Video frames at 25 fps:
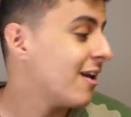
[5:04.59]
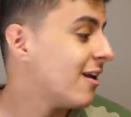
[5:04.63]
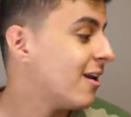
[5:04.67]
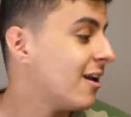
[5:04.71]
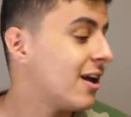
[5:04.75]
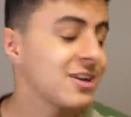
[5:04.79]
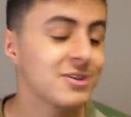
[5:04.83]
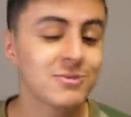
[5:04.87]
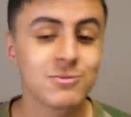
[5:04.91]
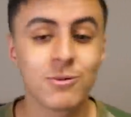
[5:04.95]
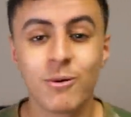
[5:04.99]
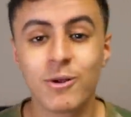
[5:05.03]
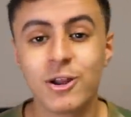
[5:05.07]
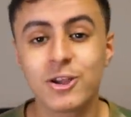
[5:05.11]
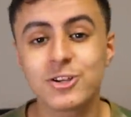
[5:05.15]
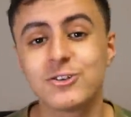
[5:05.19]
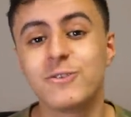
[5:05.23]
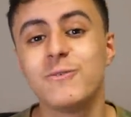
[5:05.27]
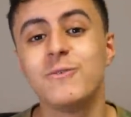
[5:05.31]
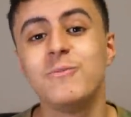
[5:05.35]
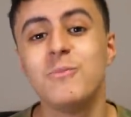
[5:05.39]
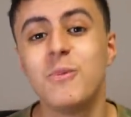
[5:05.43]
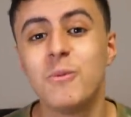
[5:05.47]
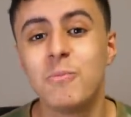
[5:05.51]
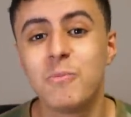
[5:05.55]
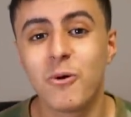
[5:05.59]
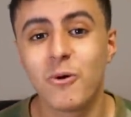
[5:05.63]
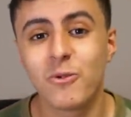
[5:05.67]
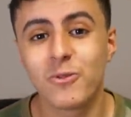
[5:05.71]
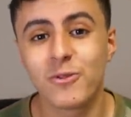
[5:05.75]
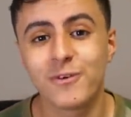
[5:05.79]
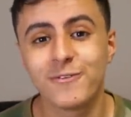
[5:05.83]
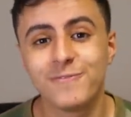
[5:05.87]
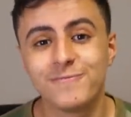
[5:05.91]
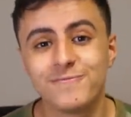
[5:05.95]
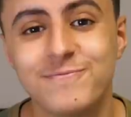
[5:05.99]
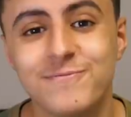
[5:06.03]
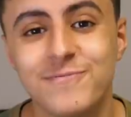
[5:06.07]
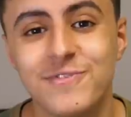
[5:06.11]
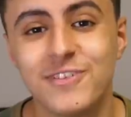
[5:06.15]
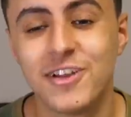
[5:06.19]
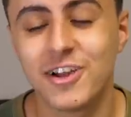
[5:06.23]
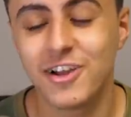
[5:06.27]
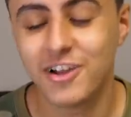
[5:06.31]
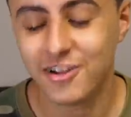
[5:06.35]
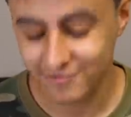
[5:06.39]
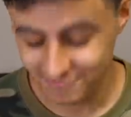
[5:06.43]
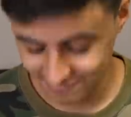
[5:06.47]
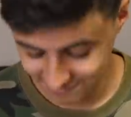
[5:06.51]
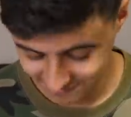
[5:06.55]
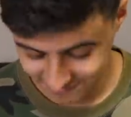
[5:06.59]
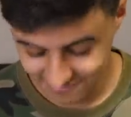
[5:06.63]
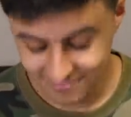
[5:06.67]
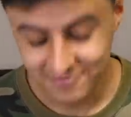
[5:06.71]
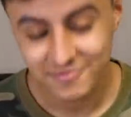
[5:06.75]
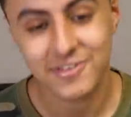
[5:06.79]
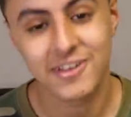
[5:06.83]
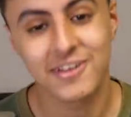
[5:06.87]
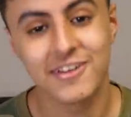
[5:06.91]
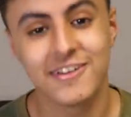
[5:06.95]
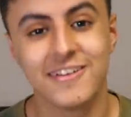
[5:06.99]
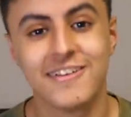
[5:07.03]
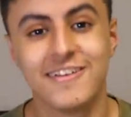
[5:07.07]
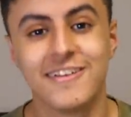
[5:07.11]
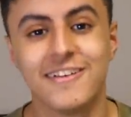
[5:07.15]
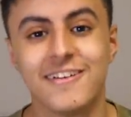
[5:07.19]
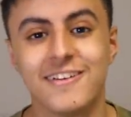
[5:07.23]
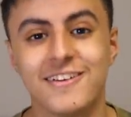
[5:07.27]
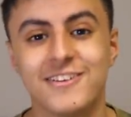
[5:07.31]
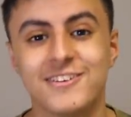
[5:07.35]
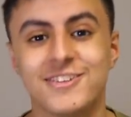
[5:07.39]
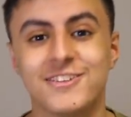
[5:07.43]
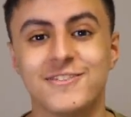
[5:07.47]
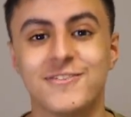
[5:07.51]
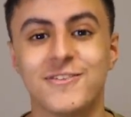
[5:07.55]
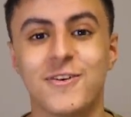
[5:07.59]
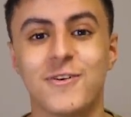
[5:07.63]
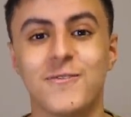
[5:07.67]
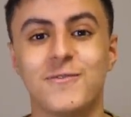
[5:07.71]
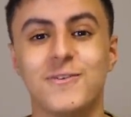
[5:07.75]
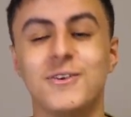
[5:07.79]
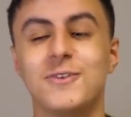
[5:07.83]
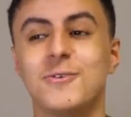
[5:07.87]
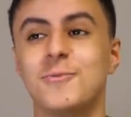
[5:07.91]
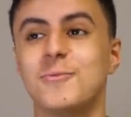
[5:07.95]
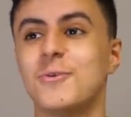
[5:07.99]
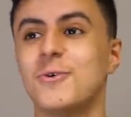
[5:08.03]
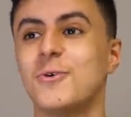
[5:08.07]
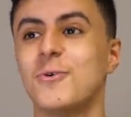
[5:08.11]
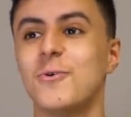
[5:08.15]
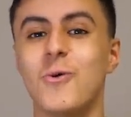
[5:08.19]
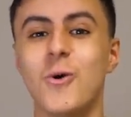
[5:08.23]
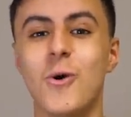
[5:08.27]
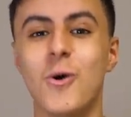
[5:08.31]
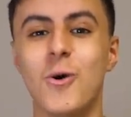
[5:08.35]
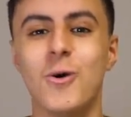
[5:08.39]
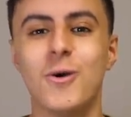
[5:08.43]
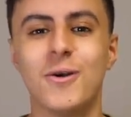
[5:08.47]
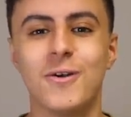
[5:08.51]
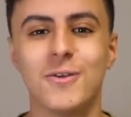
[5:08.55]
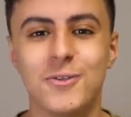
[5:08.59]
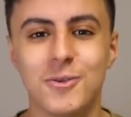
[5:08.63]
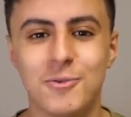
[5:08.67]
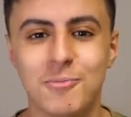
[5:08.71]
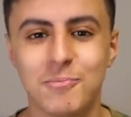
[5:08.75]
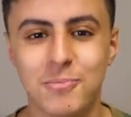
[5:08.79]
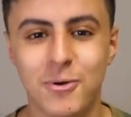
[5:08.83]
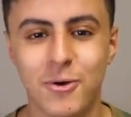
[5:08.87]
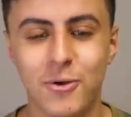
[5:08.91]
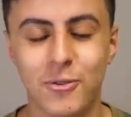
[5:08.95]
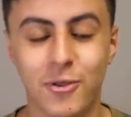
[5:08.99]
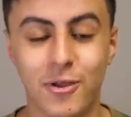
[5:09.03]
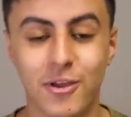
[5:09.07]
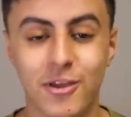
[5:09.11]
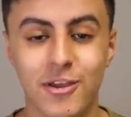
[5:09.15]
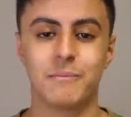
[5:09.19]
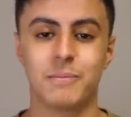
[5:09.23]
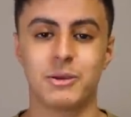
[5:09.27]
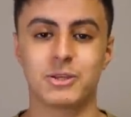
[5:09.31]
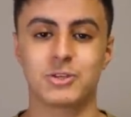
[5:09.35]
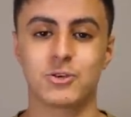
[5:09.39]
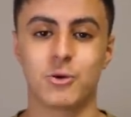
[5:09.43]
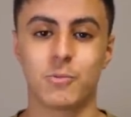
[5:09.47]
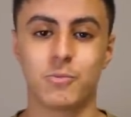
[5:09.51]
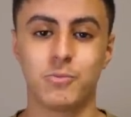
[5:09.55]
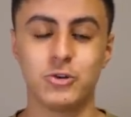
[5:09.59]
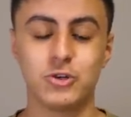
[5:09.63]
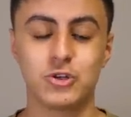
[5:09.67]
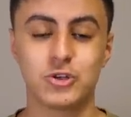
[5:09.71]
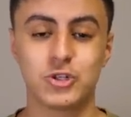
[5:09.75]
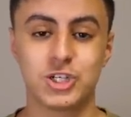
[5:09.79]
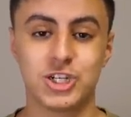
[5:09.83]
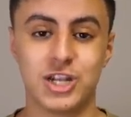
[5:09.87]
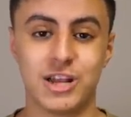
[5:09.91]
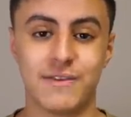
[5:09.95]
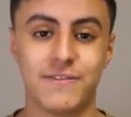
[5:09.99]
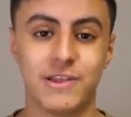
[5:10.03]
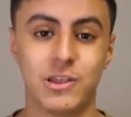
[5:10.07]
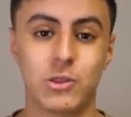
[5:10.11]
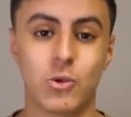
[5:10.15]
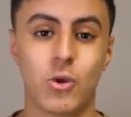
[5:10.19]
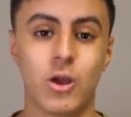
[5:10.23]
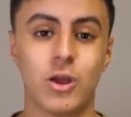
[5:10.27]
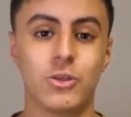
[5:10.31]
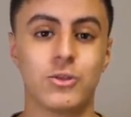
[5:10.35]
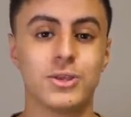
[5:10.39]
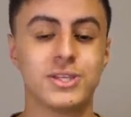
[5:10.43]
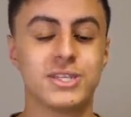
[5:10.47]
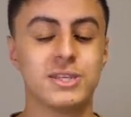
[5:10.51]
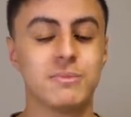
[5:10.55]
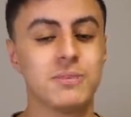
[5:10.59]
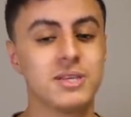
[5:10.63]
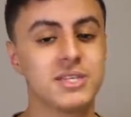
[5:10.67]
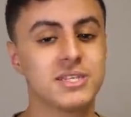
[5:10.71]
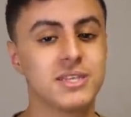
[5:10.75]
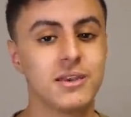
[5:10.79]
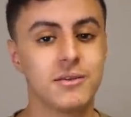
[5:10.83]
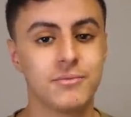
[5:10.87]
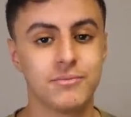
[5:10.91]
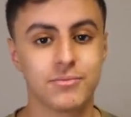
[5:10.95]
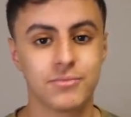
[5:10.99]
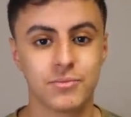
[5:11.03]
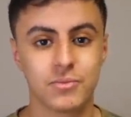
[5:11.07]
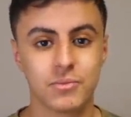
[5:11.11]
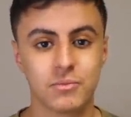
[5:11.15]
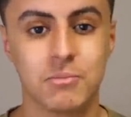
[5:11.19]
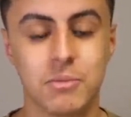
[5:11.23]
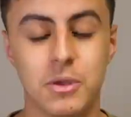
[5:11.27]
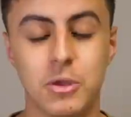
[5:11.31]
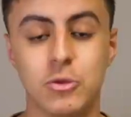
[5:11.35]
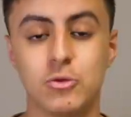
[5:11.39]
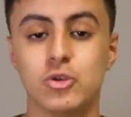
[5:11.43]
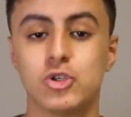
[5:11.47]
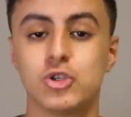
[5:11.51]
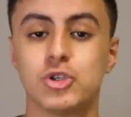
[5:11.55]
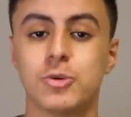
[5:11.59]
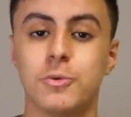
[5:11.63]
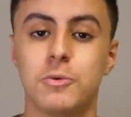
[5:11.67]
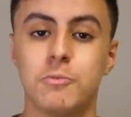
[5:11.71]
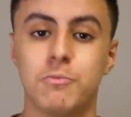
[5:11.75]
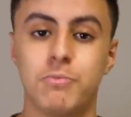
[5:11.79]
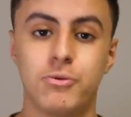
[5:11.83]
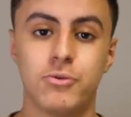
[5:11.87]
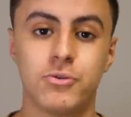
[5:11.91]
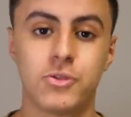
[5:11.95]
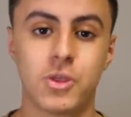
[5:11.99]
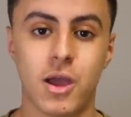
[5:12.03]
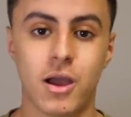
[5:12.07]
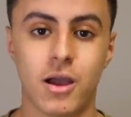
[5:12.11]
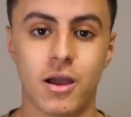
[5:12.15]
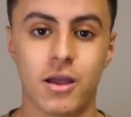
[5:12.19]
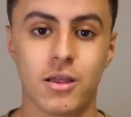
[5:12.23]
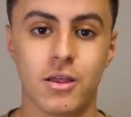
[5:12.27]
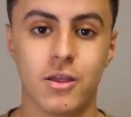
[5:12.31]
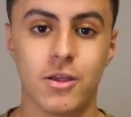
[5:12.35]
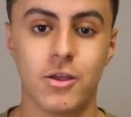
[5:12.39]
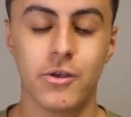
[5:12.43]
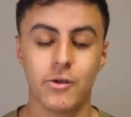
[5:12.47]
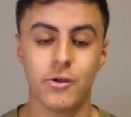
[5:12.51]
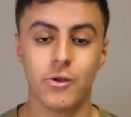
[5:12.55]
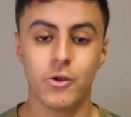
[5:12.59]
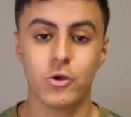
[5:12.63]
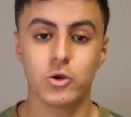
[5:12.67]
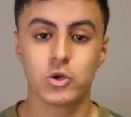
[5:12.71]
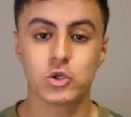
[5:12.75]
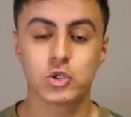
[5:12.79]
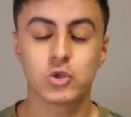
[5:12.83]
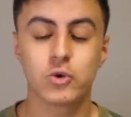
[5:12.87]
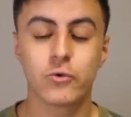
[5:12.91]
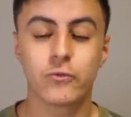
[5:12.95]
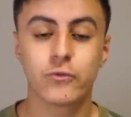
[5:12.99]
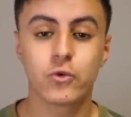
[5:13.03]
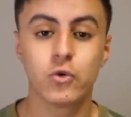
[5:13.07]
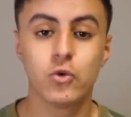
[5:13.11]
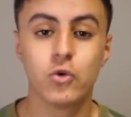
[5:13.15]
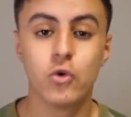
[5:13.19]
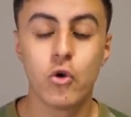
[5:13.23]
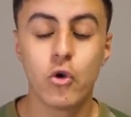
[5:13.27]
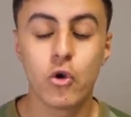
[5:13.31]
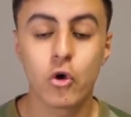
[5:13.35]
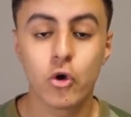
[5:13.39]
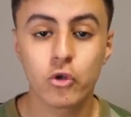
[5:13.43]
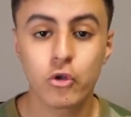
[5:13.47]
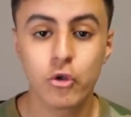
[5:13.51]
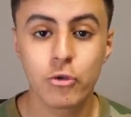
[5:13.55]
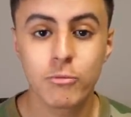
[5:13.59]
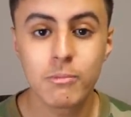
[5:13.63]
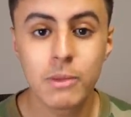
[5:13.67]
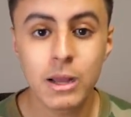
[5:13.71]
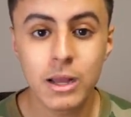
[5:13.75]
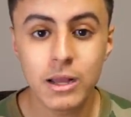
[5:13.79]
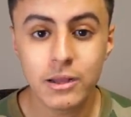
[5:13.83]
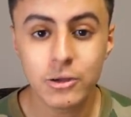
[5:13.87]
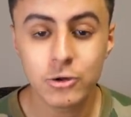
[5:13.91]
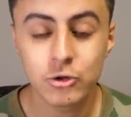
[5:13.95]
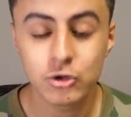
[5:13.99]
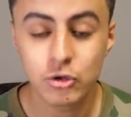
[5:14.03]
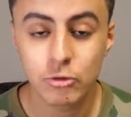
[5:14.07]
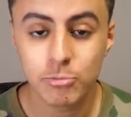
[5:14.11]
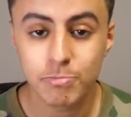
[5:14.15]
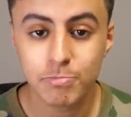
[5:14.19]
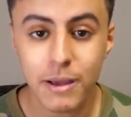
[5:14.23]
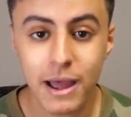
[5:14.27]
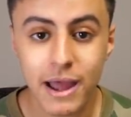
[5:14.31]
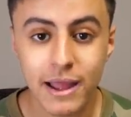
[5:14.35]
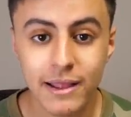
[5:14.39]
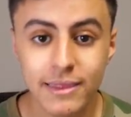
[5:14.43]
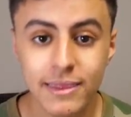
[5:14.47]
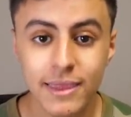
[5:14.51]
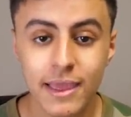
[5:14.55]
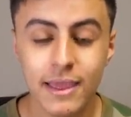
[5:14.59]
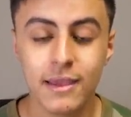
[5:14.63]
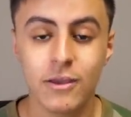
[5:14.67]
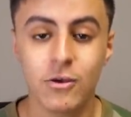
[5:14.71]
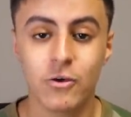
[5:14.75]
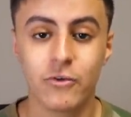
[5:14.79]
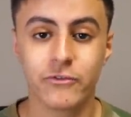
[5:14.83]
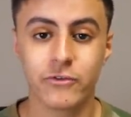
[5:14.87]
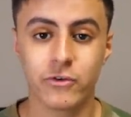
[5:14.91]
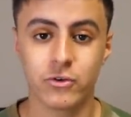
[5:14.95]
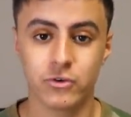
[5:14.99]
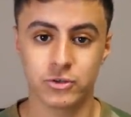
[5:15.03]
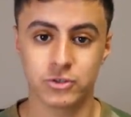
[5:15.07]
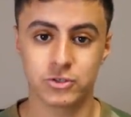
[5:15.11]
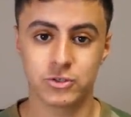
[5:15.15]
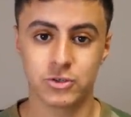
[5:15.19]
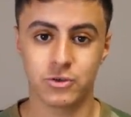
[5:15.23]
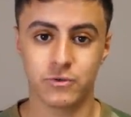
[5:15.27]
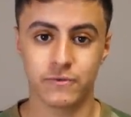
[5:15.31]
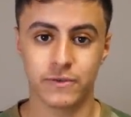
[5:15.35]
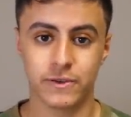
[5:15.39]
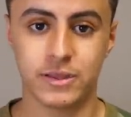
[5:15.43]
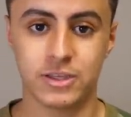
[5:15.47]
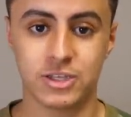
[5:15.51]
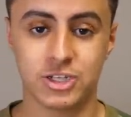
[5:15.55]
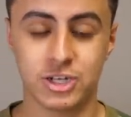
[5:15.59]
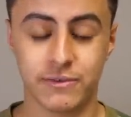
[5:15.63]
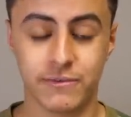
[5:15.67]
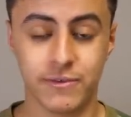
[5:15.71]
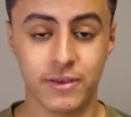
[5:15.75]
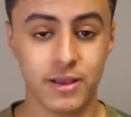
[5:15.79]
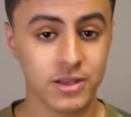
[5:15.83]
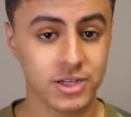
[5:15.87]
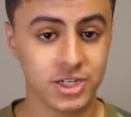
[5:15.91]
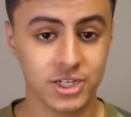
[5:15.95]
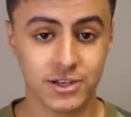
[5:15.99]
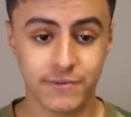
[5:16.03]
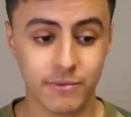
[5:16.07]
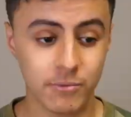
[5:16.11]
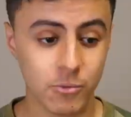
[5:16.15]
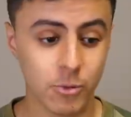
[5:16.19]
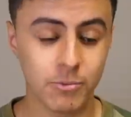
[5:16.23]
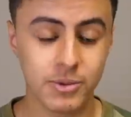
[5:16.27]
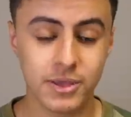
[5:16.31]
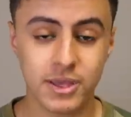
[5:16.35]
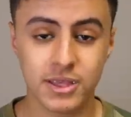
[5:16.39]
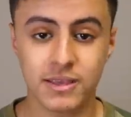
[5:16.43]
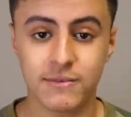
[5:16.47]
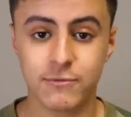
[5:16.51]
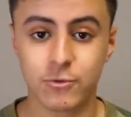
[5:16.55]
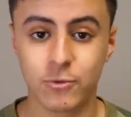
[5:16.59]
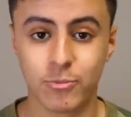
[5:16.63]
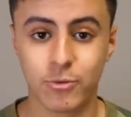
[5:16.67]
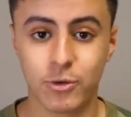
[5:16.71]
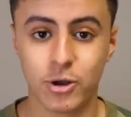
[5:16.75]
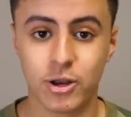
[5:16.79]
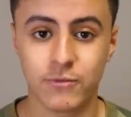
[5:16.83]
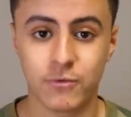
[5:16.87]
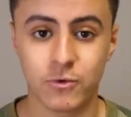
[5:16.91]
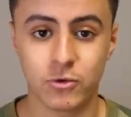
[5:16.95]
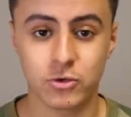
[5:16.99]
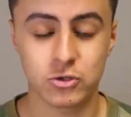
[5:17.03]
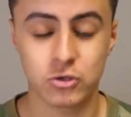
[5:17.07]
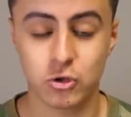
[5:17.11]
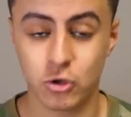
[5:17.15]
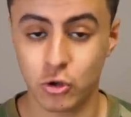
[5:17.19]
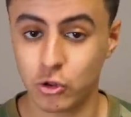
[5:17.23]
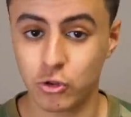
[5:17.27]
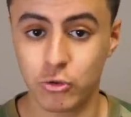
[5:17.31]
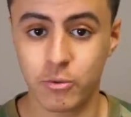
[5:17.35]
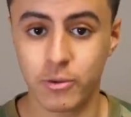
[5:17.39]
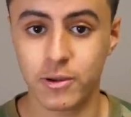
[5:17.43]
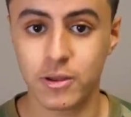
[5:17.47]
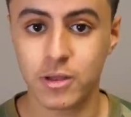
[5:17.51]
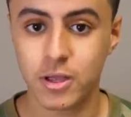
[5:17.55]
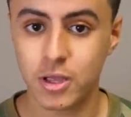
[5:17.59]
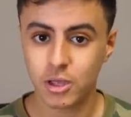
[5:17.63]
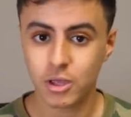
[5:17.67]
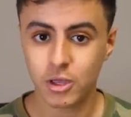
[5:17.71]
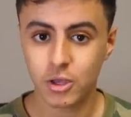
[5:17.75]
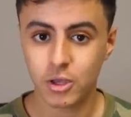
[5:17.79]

Là, à ce moment-là, j'ai envie de me pendre. Là, j'avais envie de me, de me pendre. Parce qu'en plus, j'avais droit à un deuxième essai, mais une semaine plus tard. Sauf que le lendemain, je partais en France, en fait. J'avais mon billet d'avion pour la France, le lendemain.